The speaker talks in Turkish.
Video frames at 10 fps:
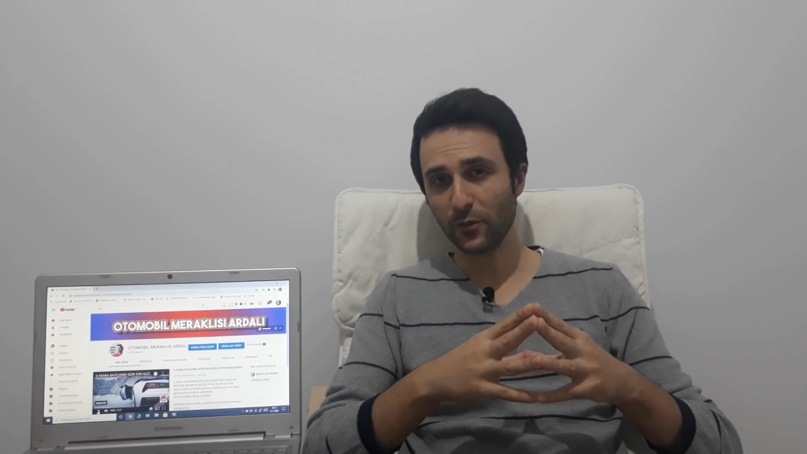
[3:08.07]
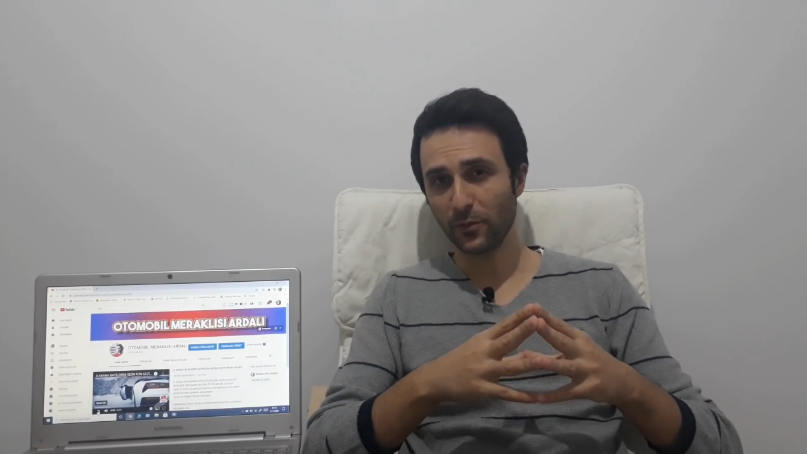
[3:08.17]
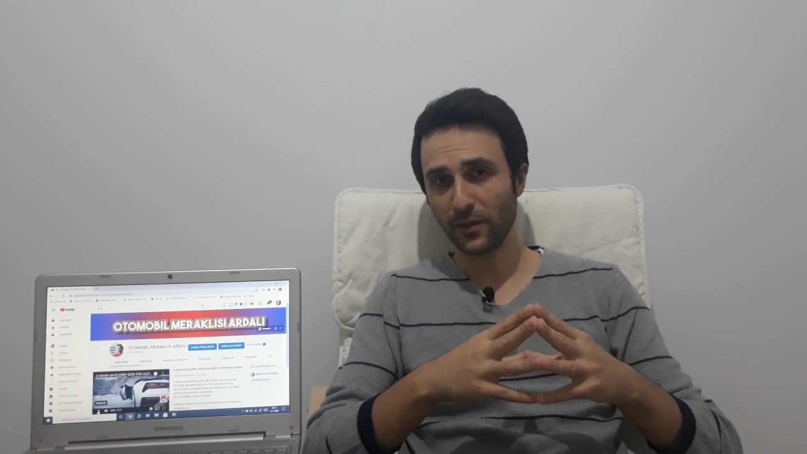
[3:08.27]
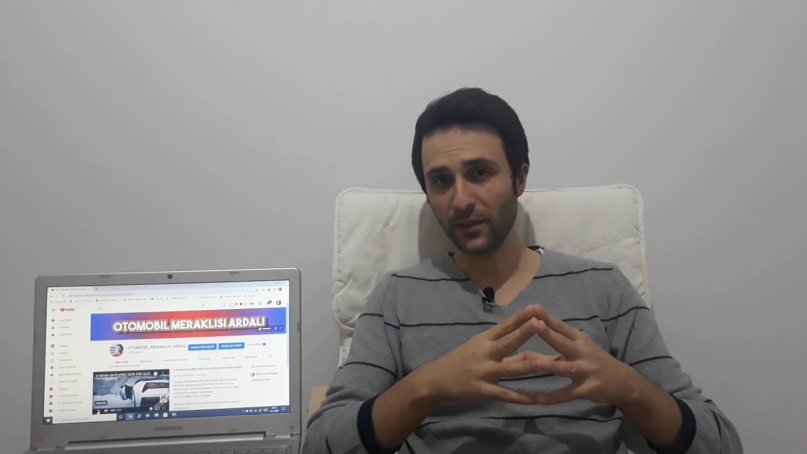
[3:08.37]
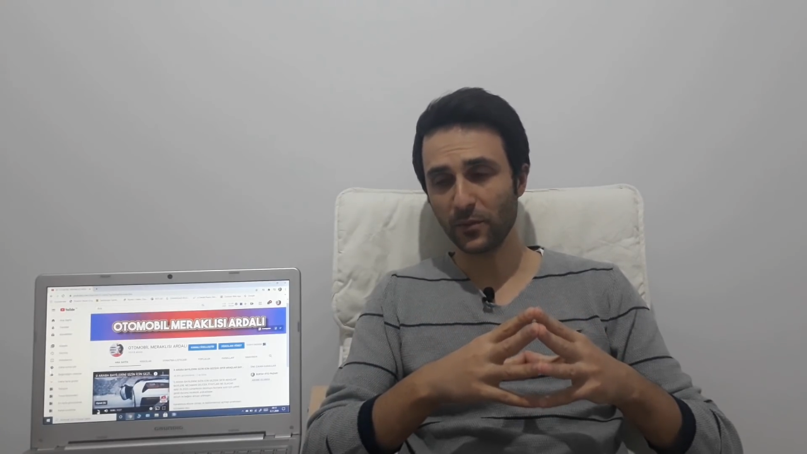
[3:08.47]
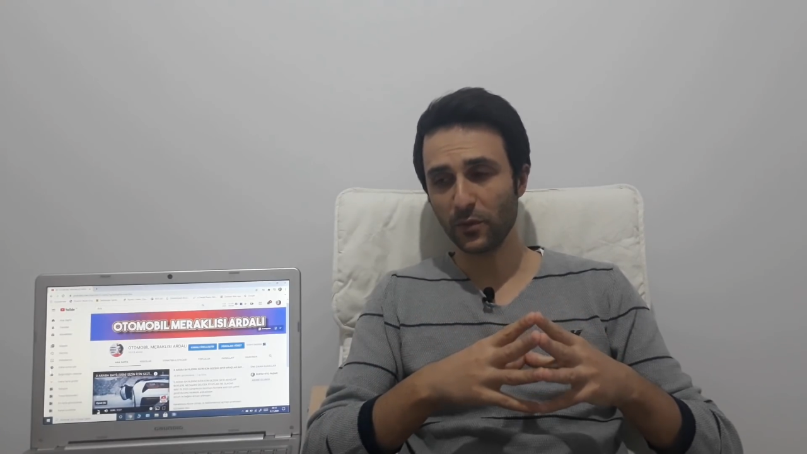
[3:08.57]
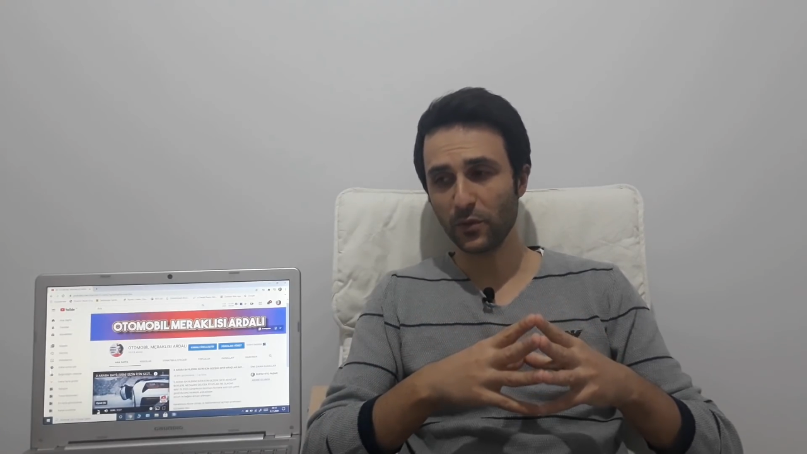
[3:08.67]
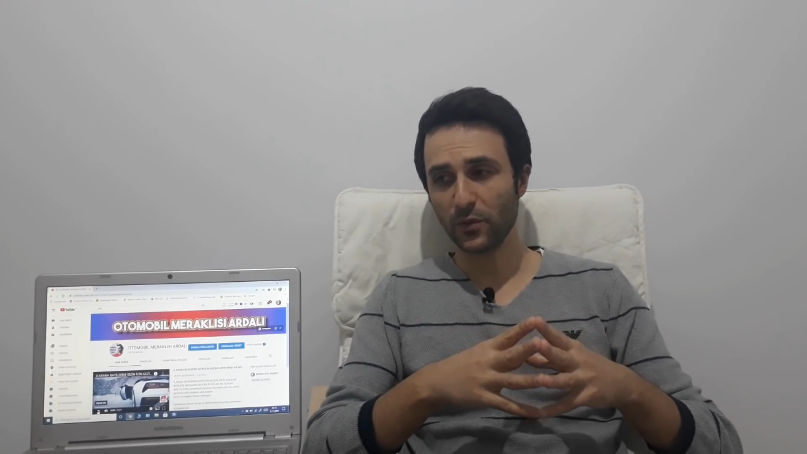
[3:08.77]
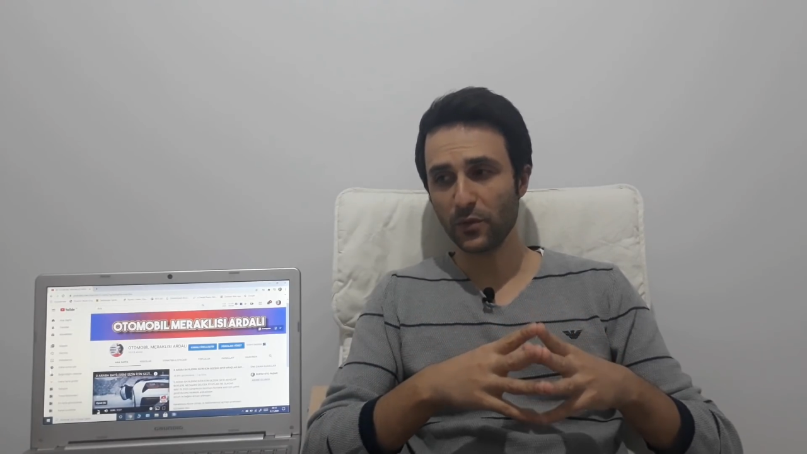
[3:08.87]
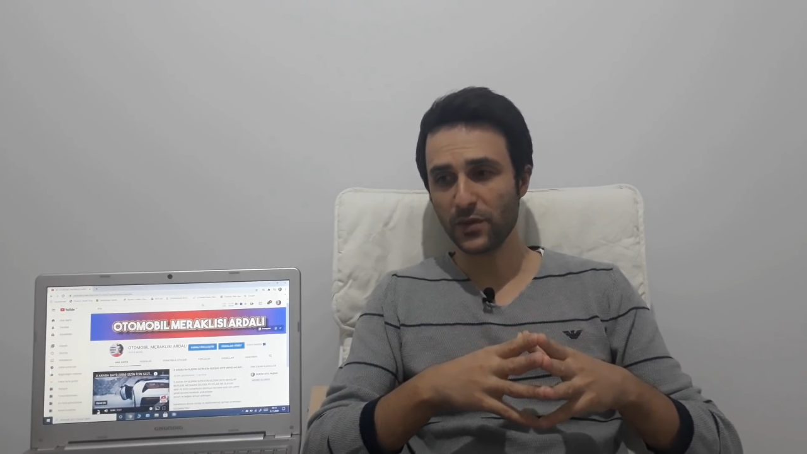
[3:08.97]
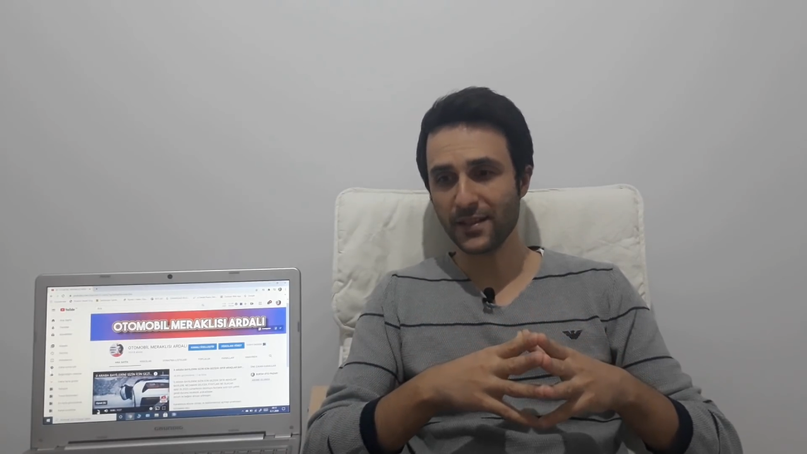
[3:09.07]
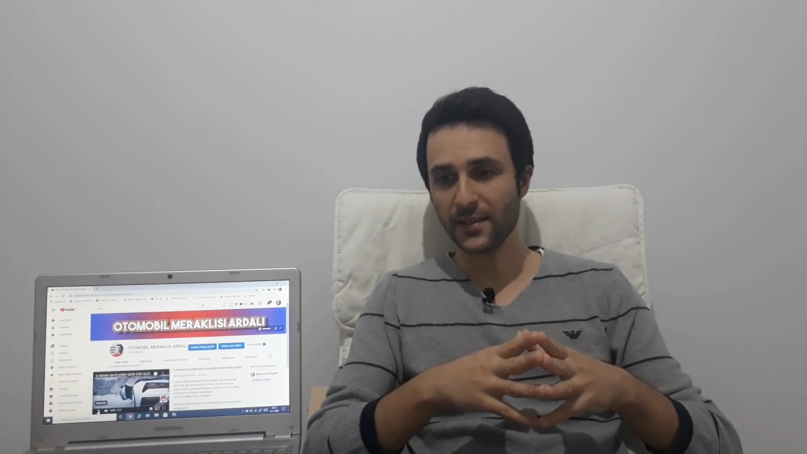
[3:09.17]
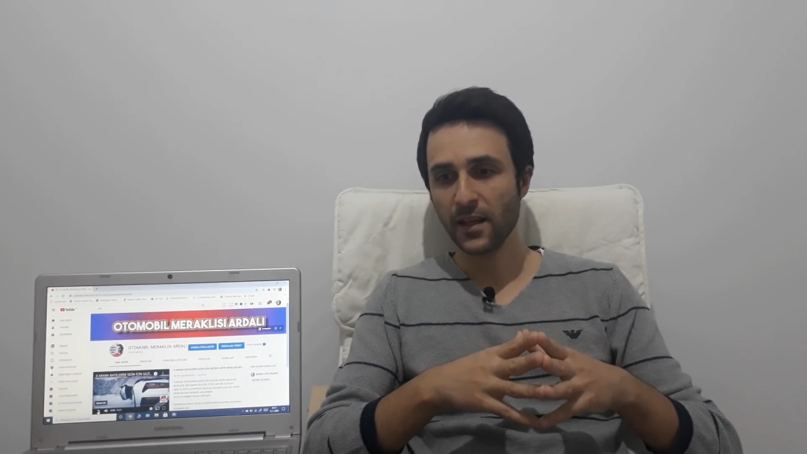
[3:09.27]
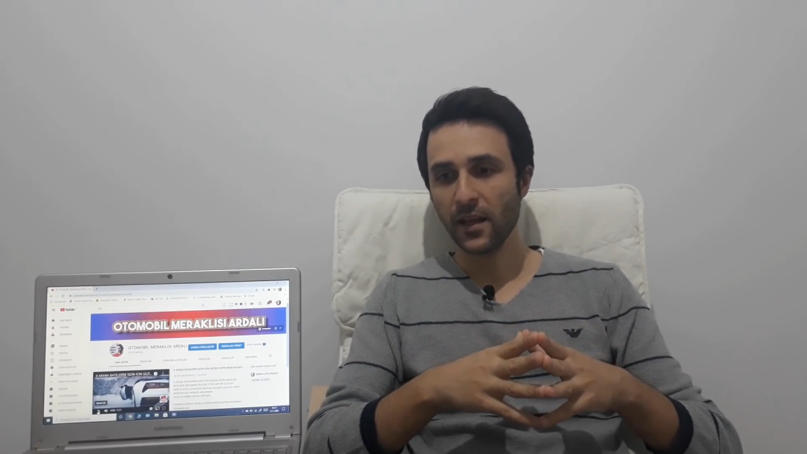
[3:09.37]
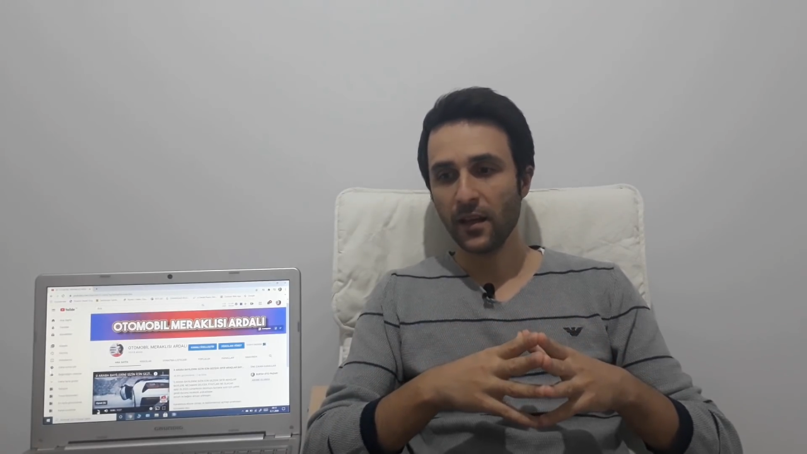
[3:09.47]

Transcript: durumlarda bunu göreceğiz